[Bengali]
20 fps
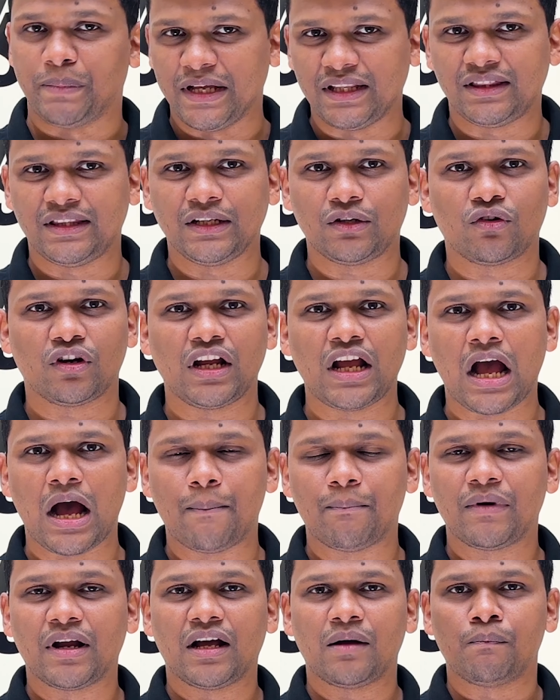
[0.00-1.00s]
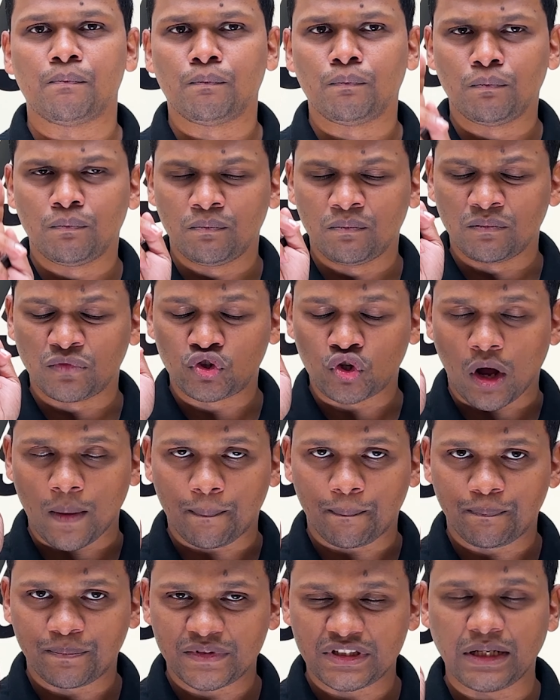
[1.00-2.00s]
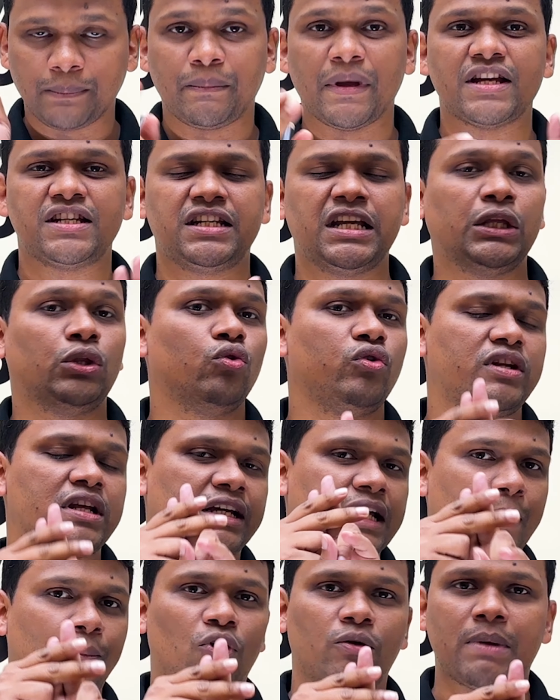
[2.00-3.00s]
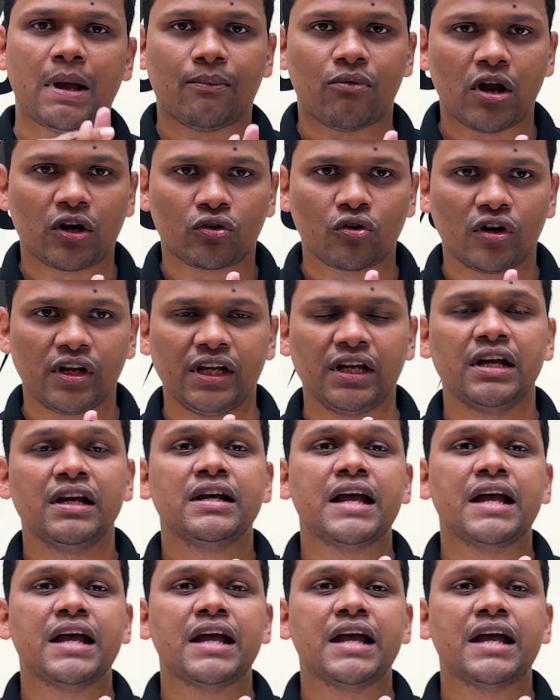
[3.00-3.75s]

ভিত্তি করে আমরা সবচেয়ে বেশি দুইটা ক্যাবল ব্যবহার করি